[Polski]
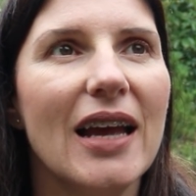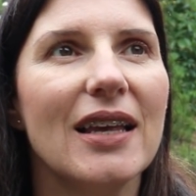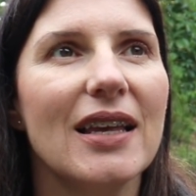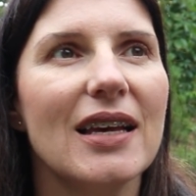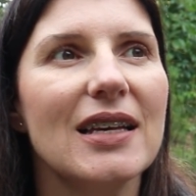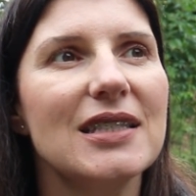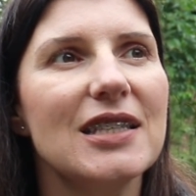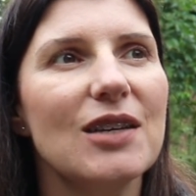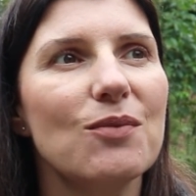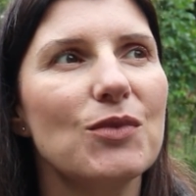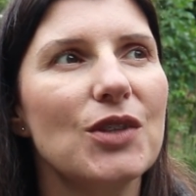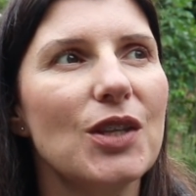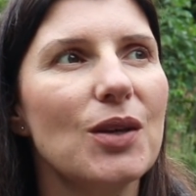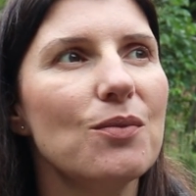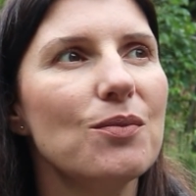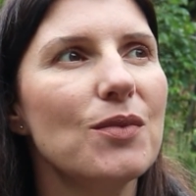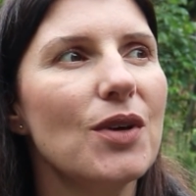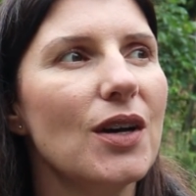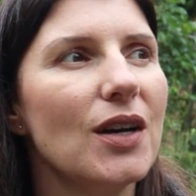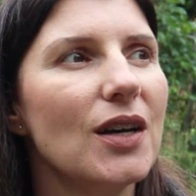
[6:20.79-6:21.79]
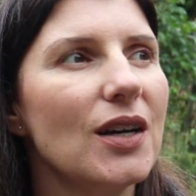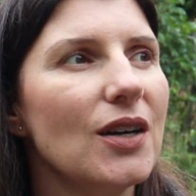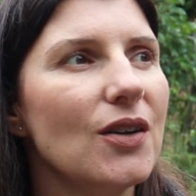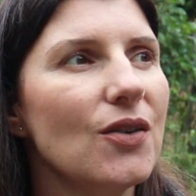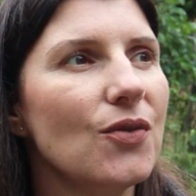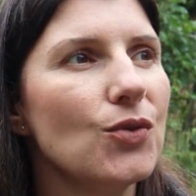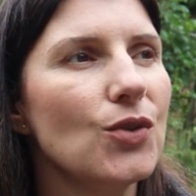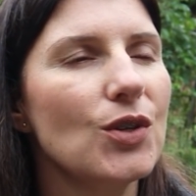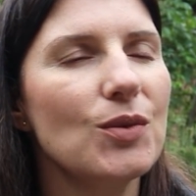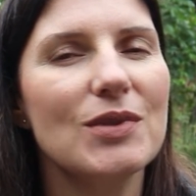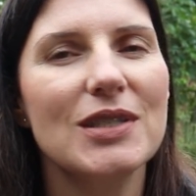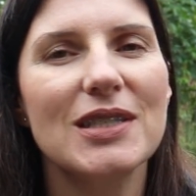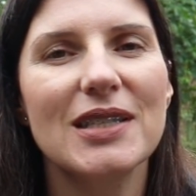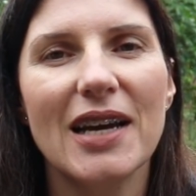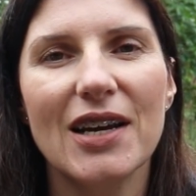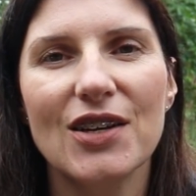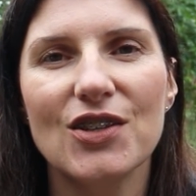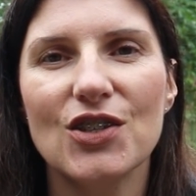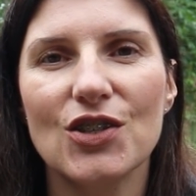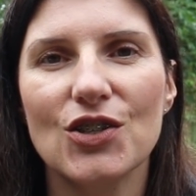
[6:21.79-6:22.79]
jestem tym, e, w którym
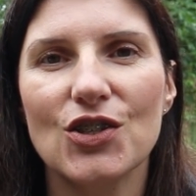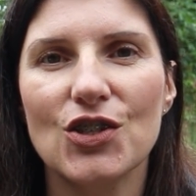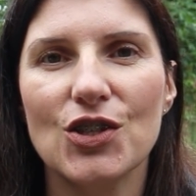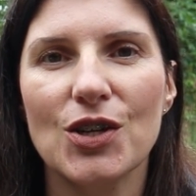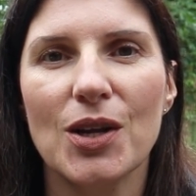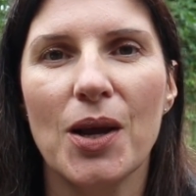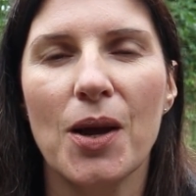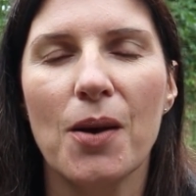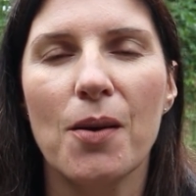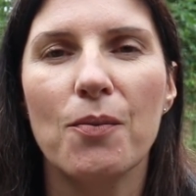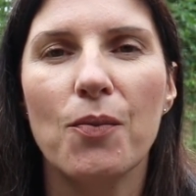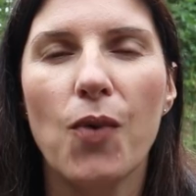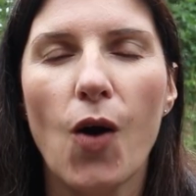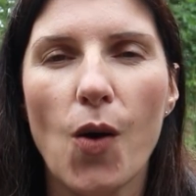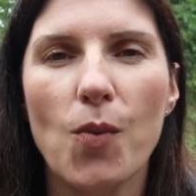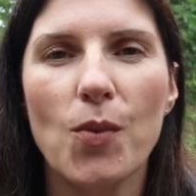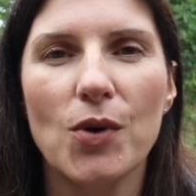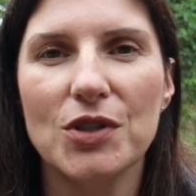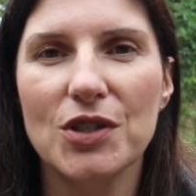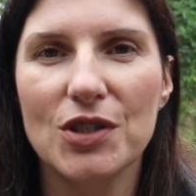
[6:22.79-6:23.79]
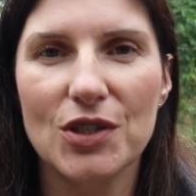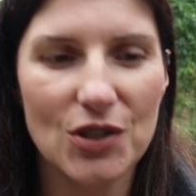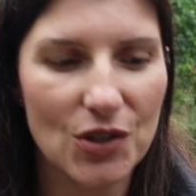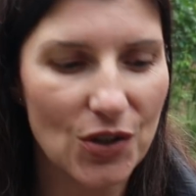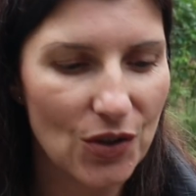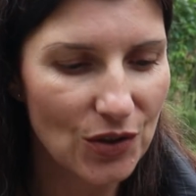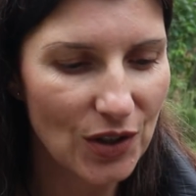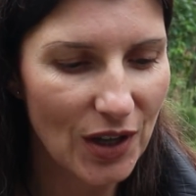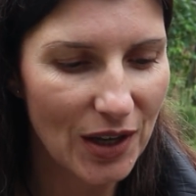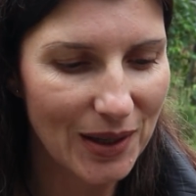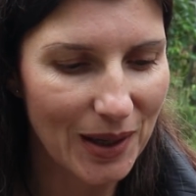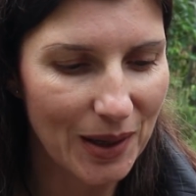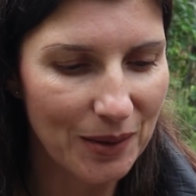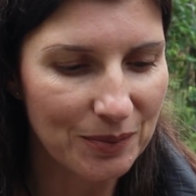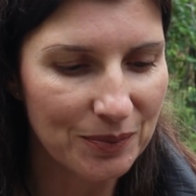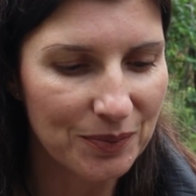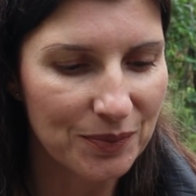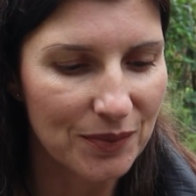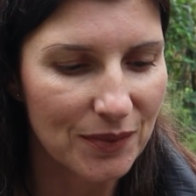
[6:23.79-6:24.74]
znajdziesz pomoc i schronienie